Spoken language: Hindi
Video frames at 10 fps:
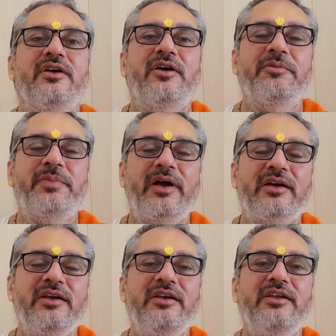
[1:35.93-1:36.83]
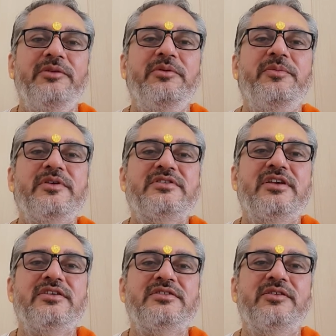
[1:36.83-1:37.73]
कृपा के लिए भी
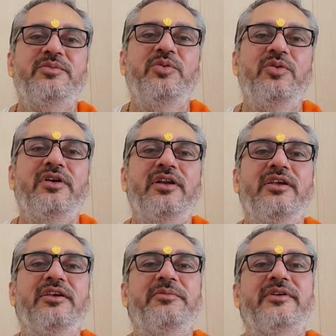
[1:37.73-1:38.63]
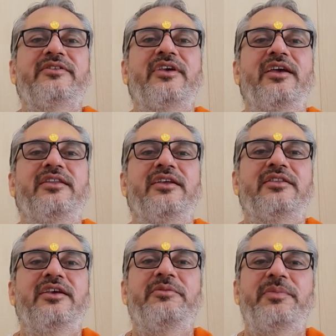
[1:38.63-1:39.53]
विशेष भूख नहीं है बस कह
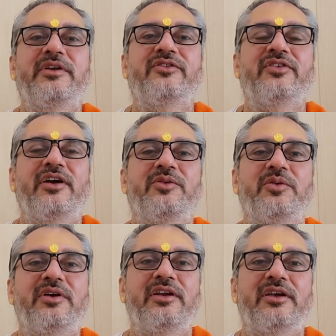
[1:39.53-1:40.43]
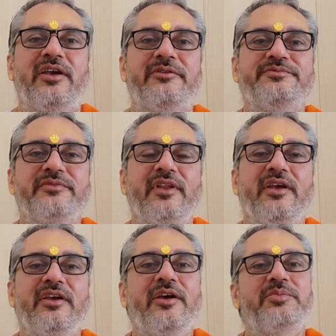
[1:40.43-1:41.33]
देते हैं परेशान होकर के
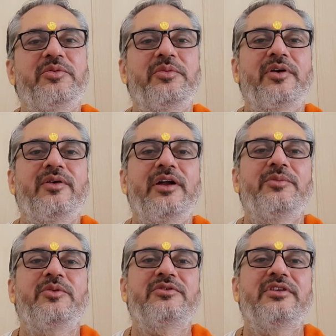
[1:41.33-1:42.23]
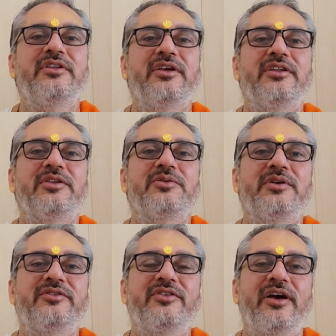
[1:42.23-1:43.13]
कि अब तो भगवान मुक्ति दे दे तो
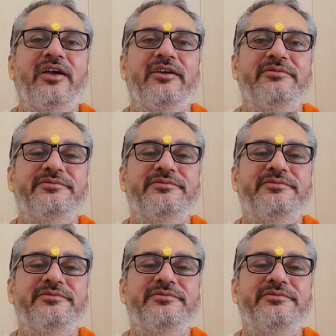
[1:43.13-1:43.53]
अच्छा है